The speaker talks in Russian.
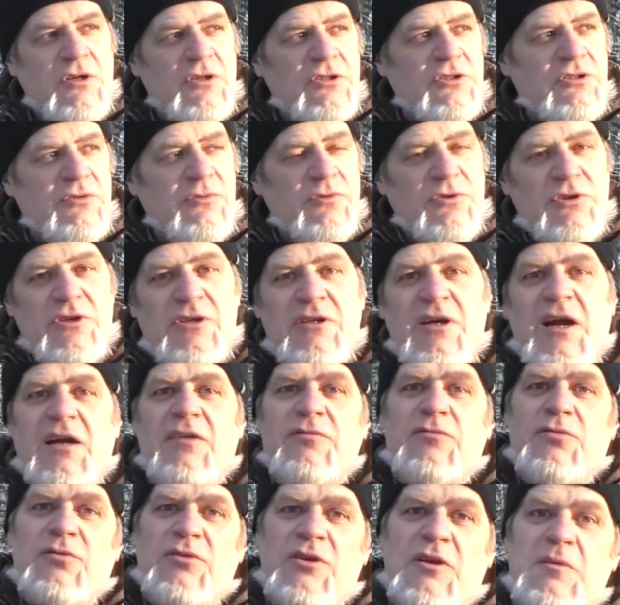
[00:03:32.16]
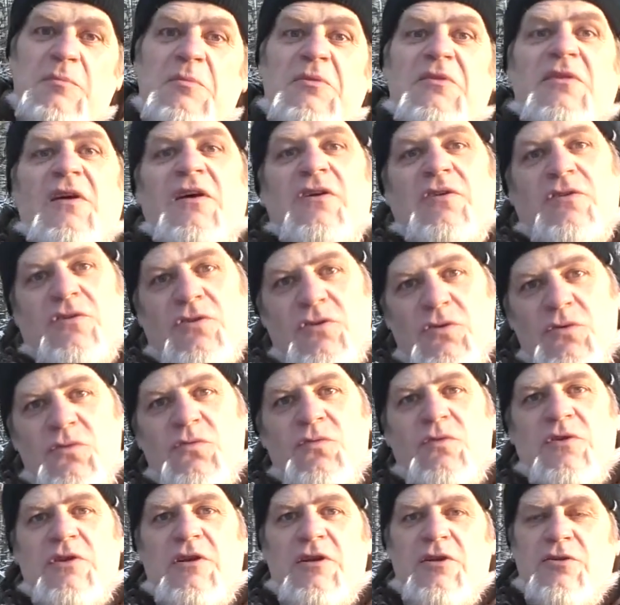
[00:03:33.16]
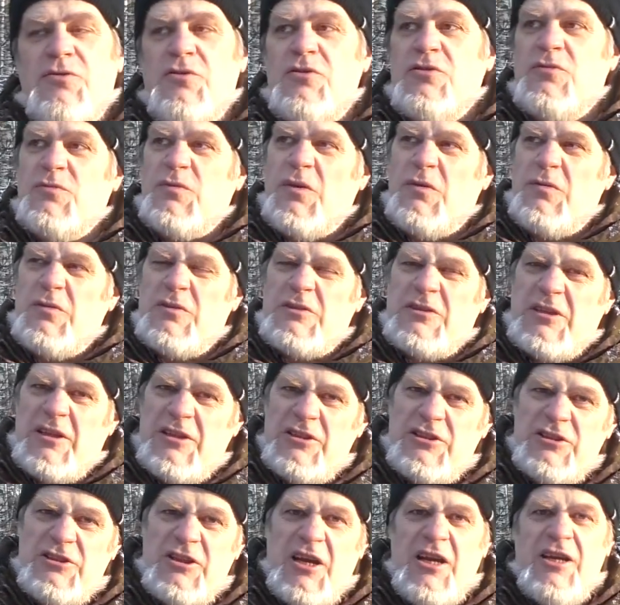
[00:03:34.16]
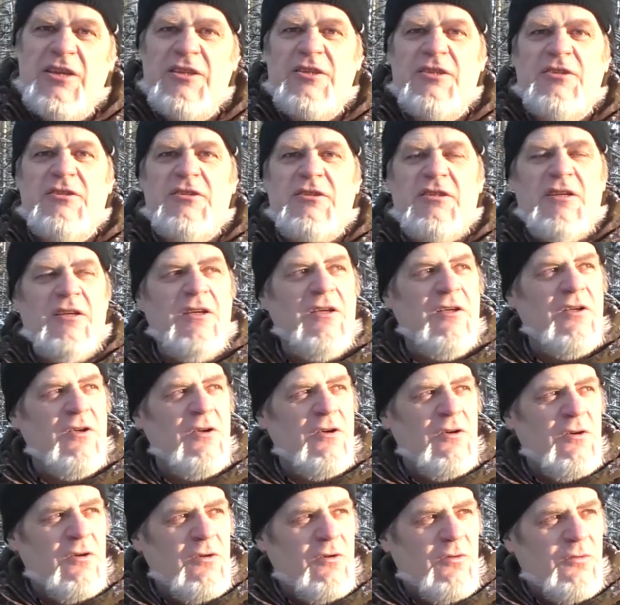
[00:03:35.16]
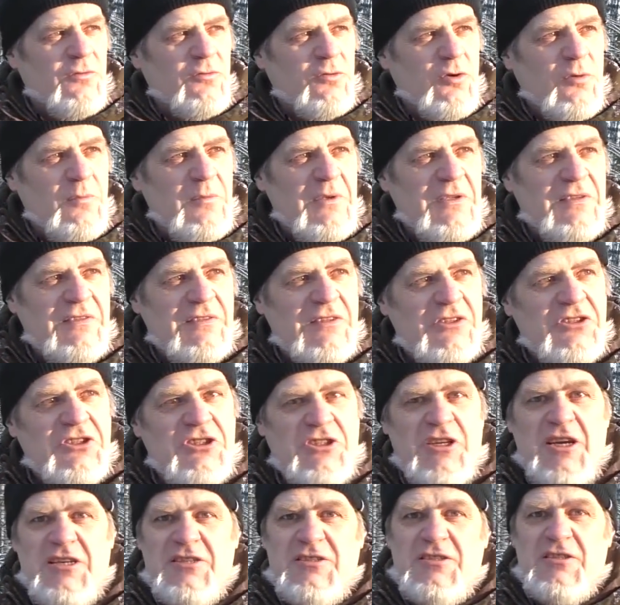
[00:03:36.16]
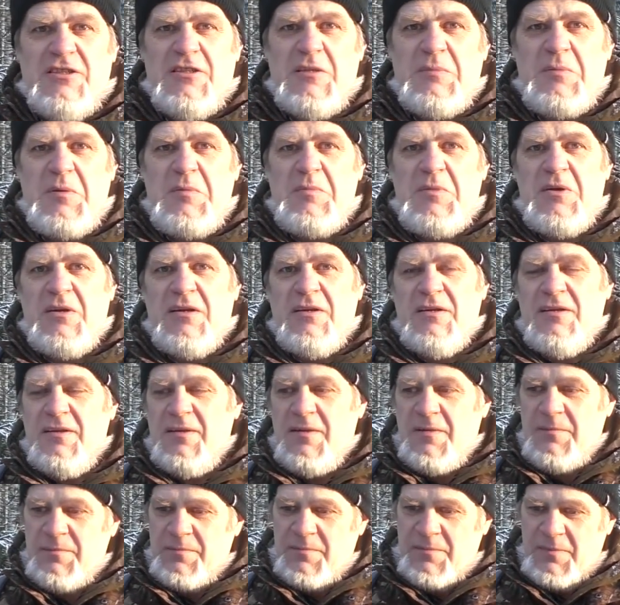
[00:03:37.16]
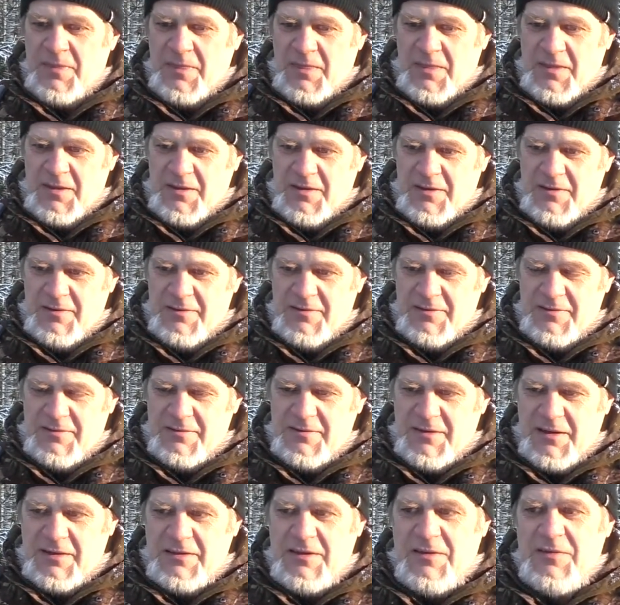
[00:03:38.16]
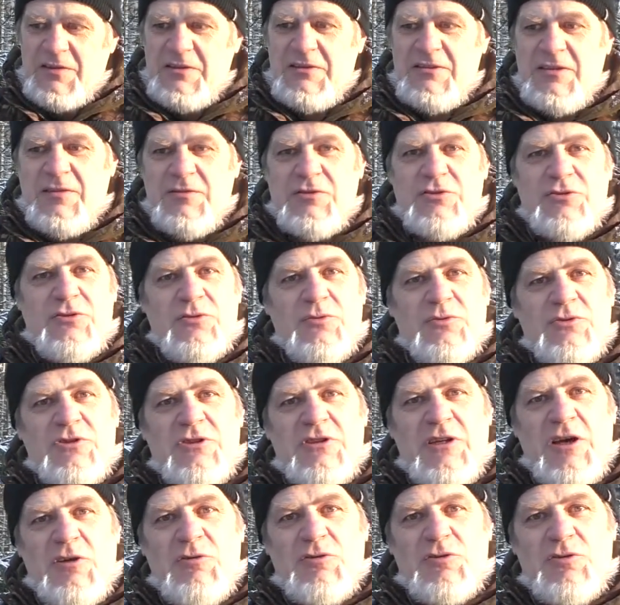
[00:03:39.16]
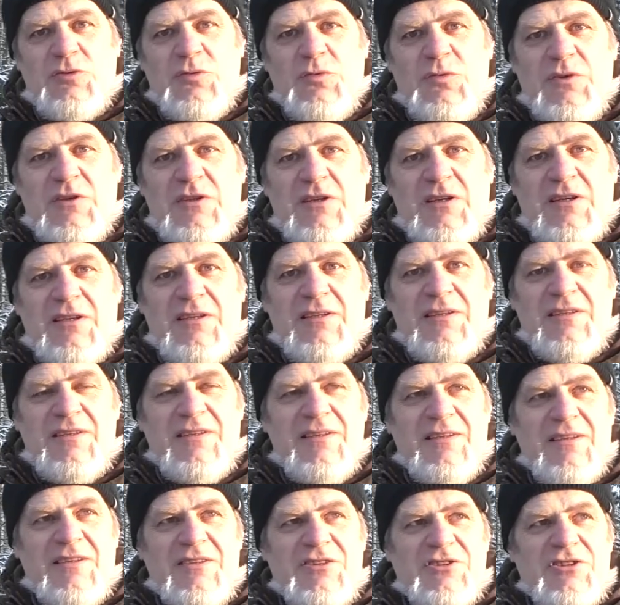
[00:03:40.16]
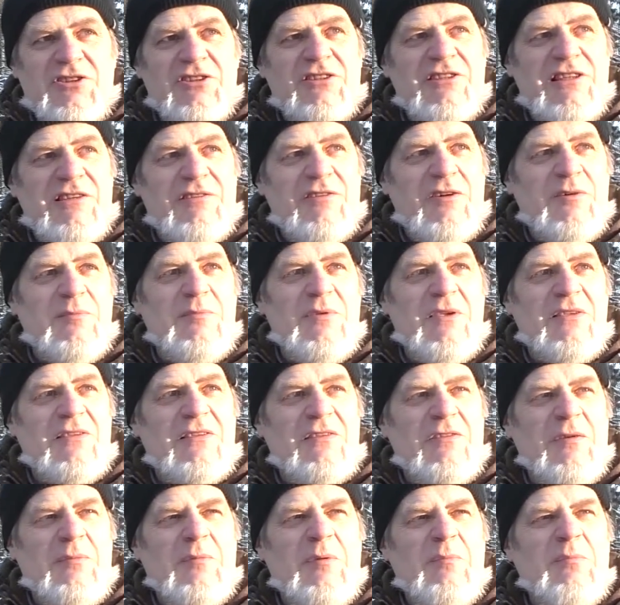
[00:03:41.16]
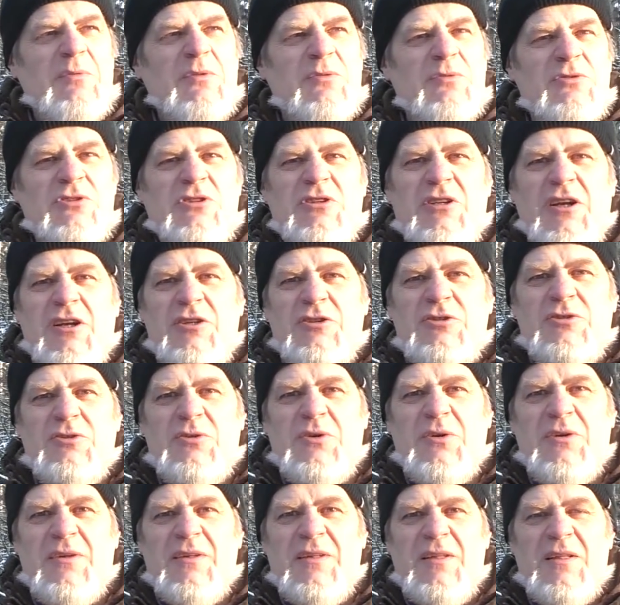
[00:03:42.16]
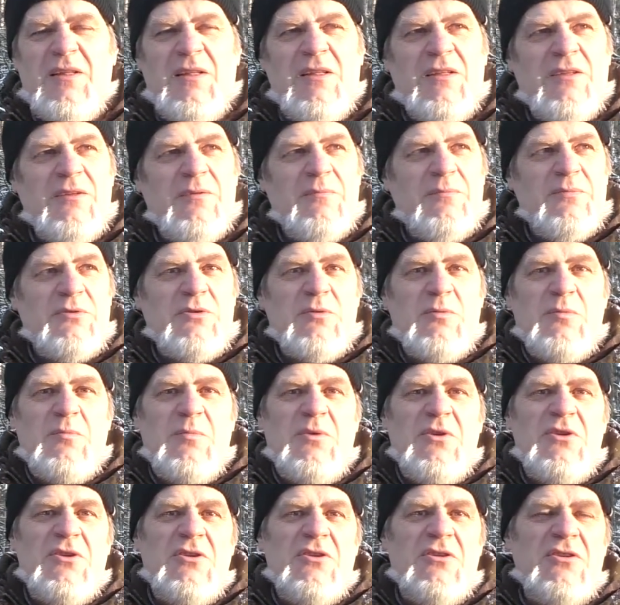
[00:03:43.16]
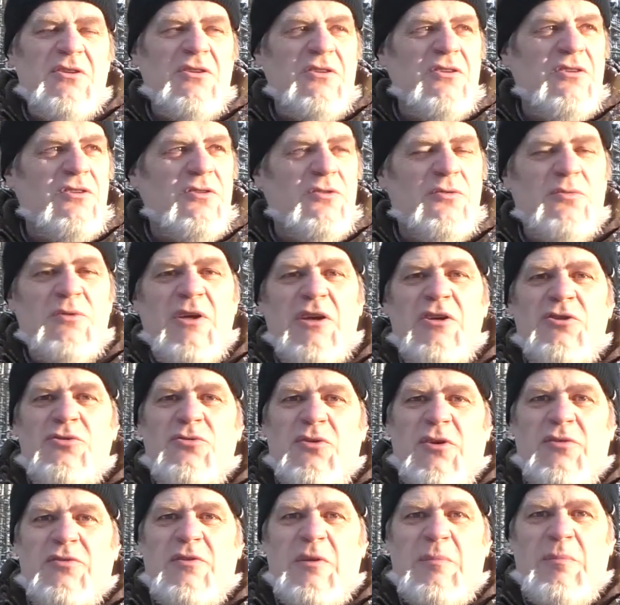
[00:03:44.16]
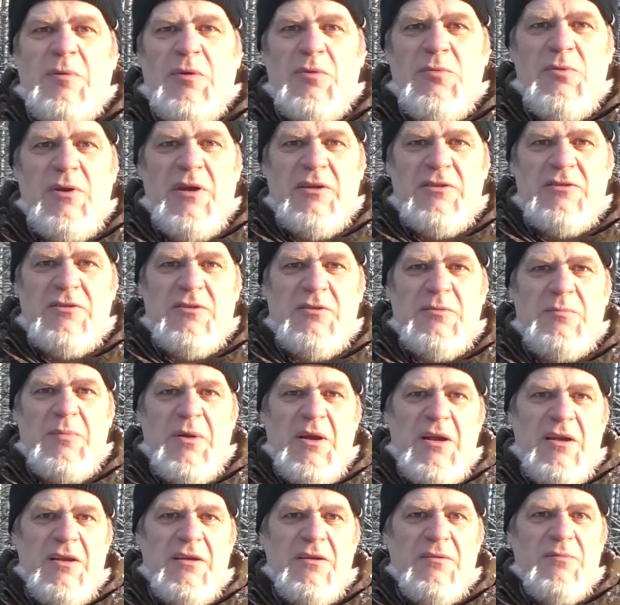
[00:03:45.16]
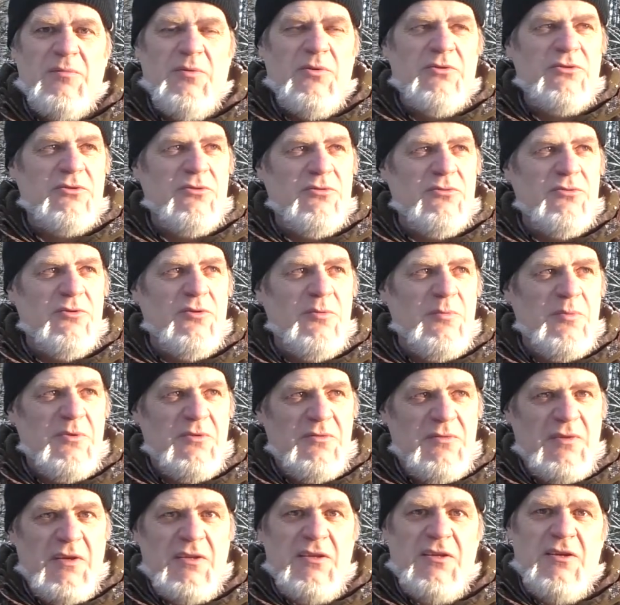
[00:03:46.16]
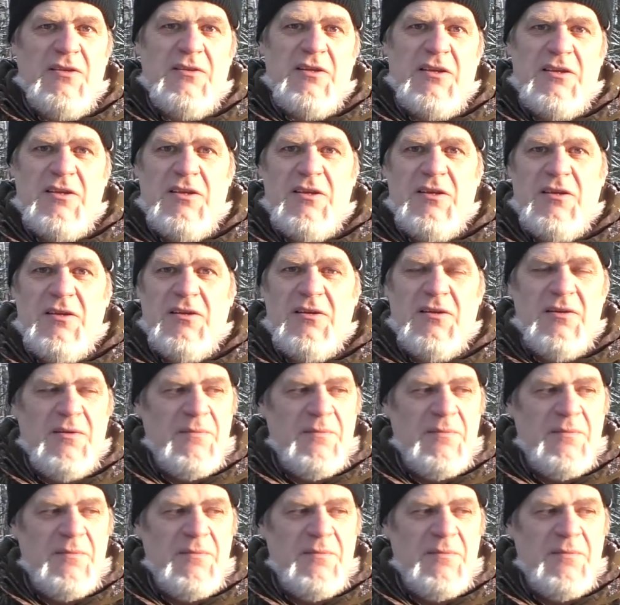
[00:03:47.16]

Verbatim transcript: чего никак в других местах не увидели. То есть вы возвращаетесь в то место счастья. Например, когда во сне вы что-то очень хорошее увидели, счастливое место, вам там было очень хорошо, почему бы и, и туда еще раз не прогуляться, ведь правильно? Мозг, он любит всякие такие,